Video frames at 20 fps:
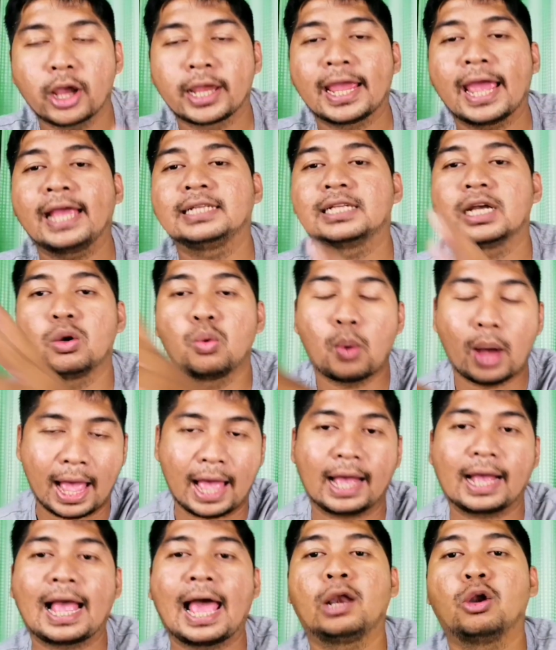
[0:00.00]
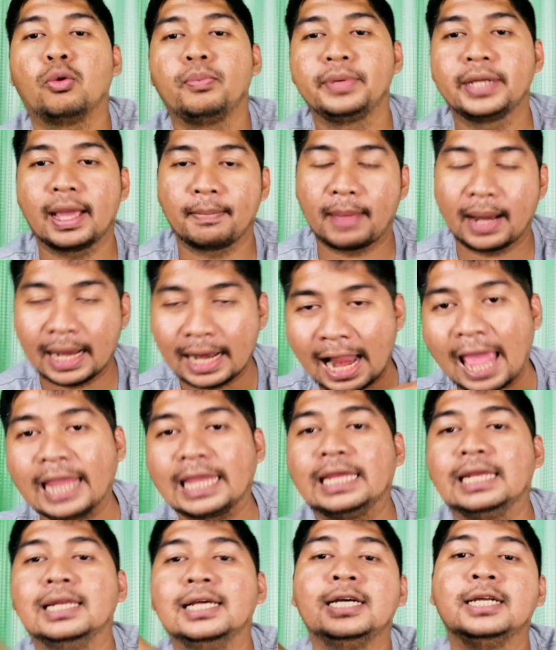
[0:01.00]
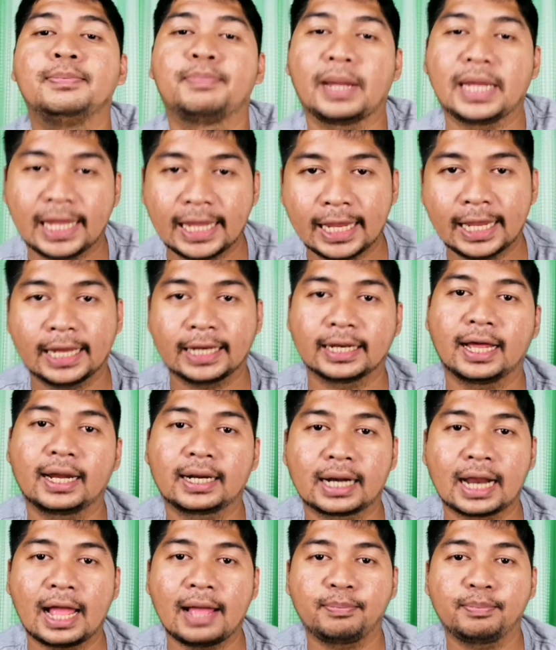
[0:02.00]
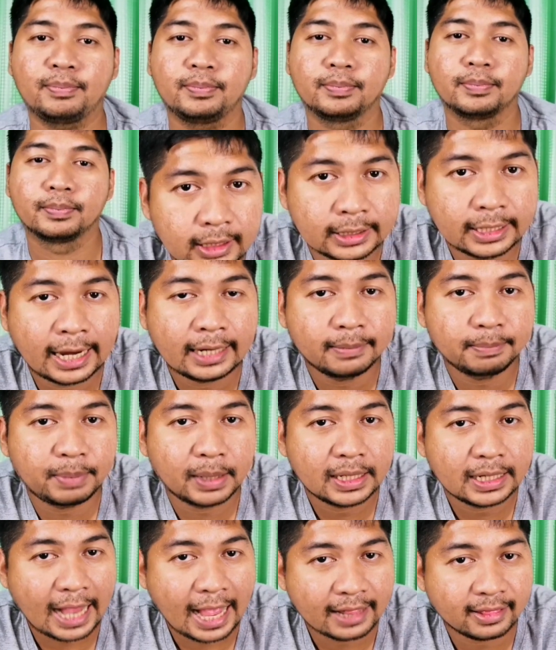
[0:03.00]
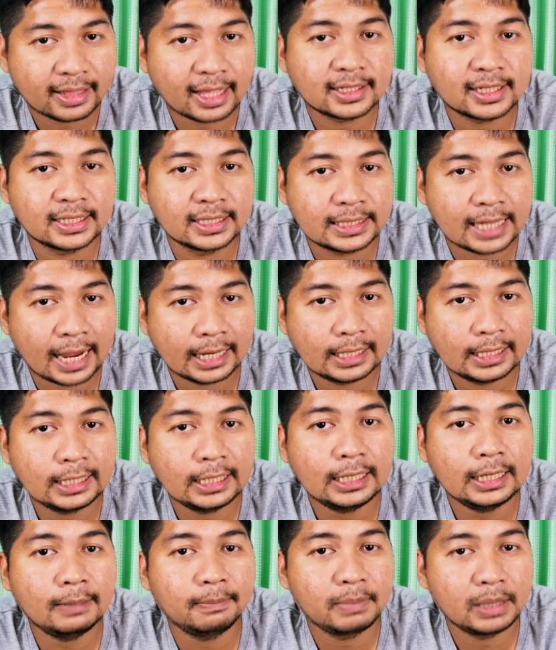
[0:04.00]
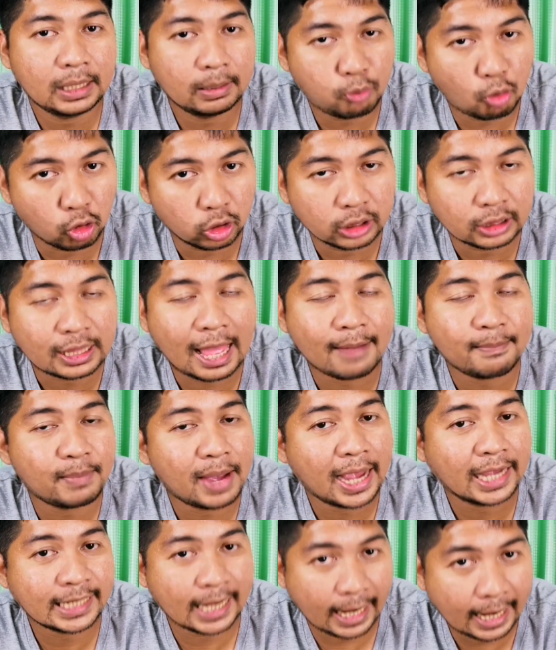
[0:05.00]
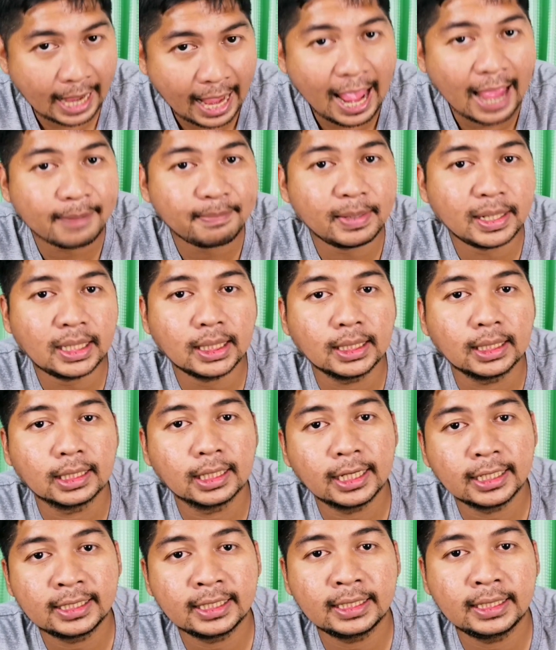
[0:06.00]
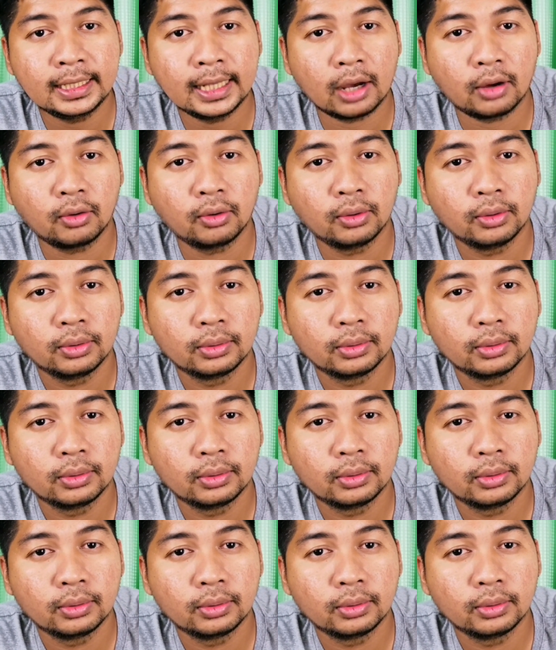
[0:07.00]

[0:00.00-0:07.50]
ปล่อยให้จังหวะการลบเนี่ยมันไหลลื่นไปเองนะครับซึ่งนั่นเป็นการตัดสินใจที่มีผลตามมาอย่างคาดไม่ถึงเลยทีเดียว